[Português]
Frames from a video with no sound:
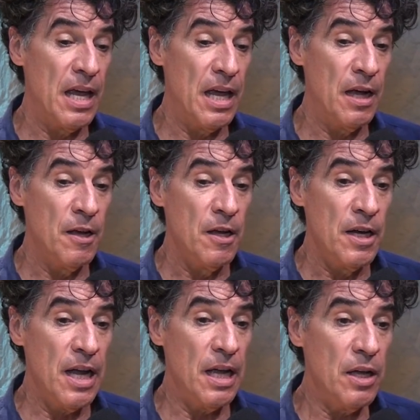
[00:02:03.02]
É,
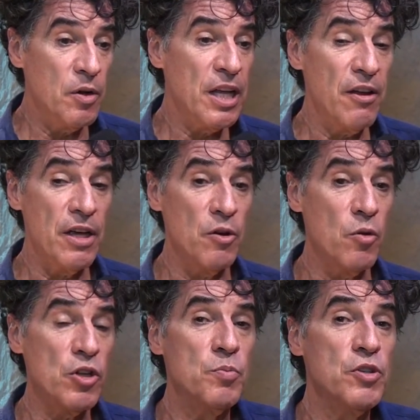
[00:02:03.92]
né eu, queria, eu
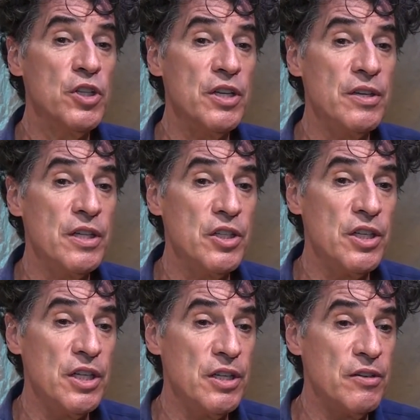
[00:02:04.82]
gosto muito de,
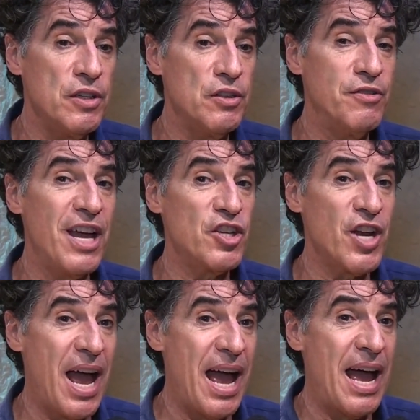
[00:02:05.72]
de, de
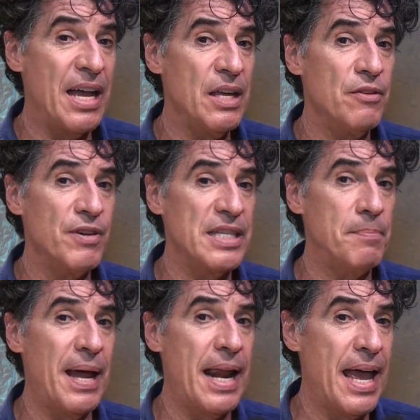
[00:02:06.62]
viajar e fazer
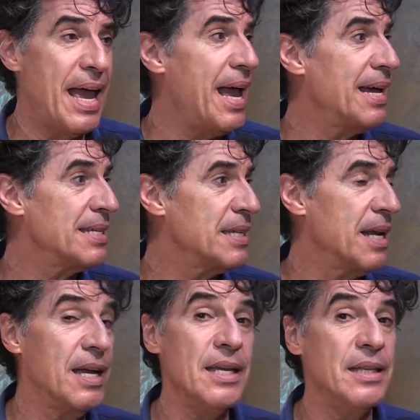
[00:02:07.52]

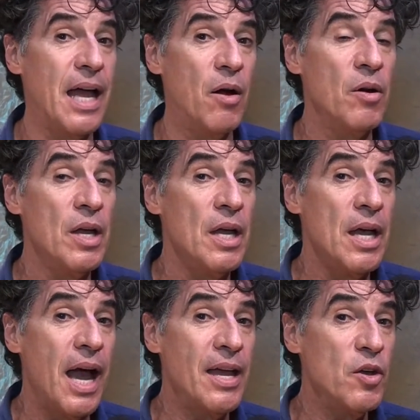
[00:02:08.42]
palestra e tal.
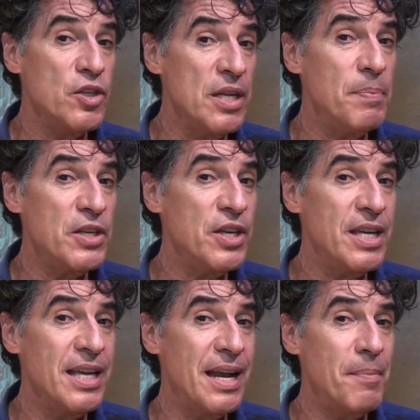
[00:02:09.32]
Aí eu sempre achei
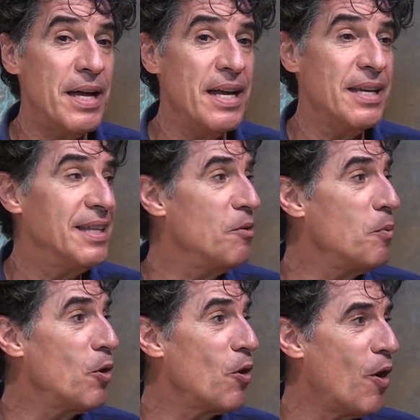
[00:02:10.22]
que era bacana ter um
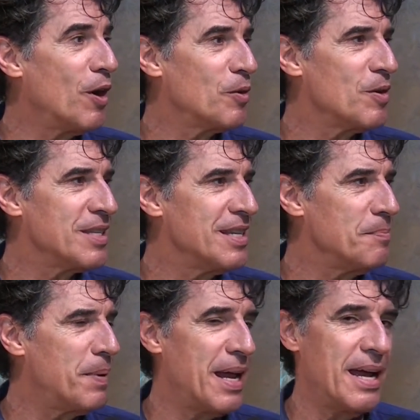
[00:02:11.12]
monólogo, assim,
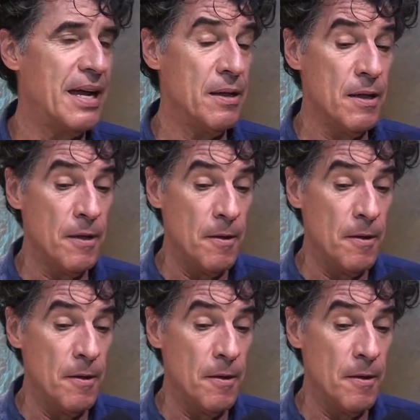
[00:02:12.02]
para